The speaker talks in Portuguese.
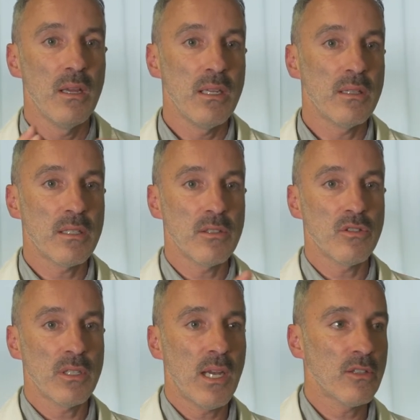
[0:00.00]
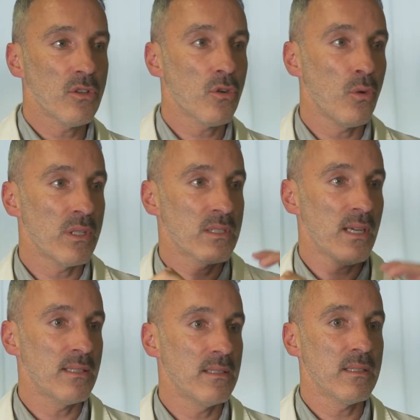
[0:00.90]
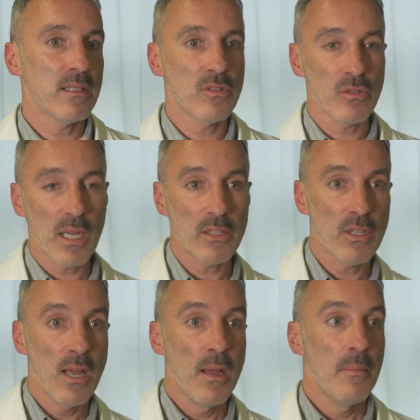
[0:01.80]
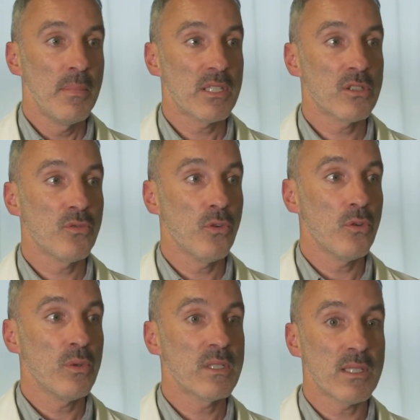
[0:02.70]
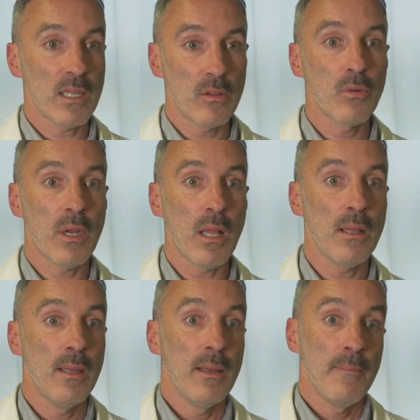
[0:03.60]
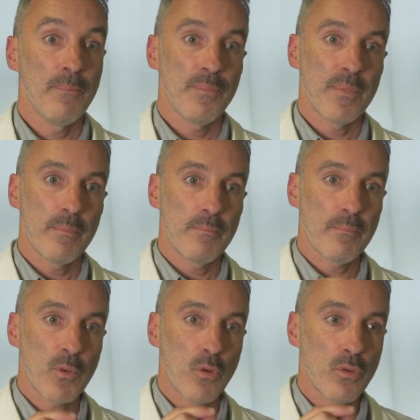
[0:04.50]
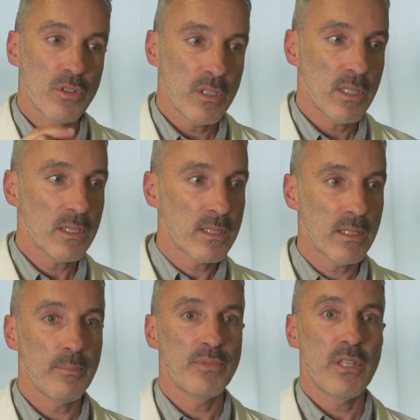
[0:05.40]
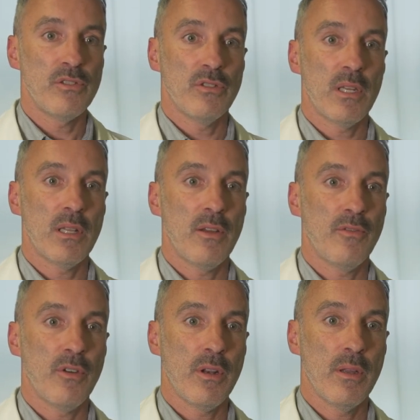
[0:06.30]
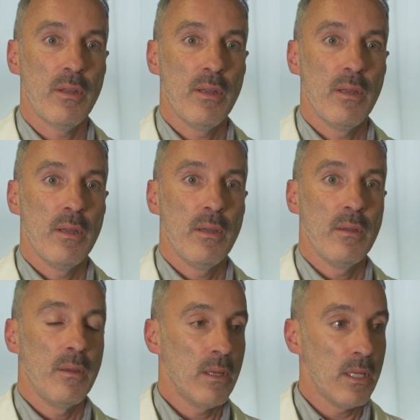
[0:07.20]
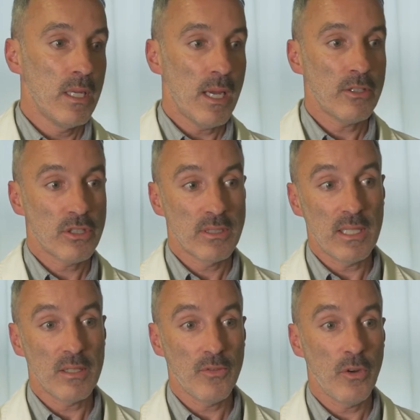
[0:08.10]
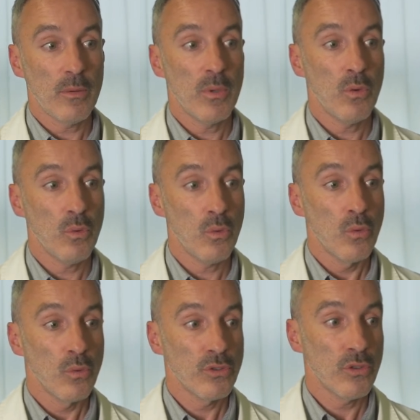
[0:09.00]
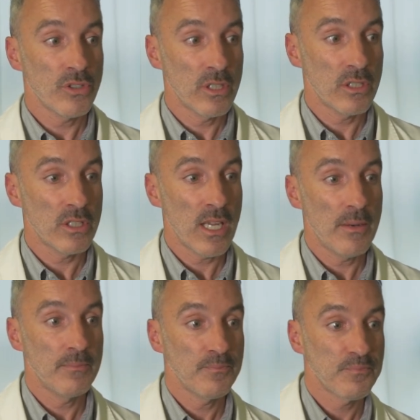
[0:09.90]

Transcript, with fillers: internacionais ou com insights internacionais, mas que se for um insight local, consiga ser percepcionado lá fora. E acho que, de certa forma, o, os hoje deste ano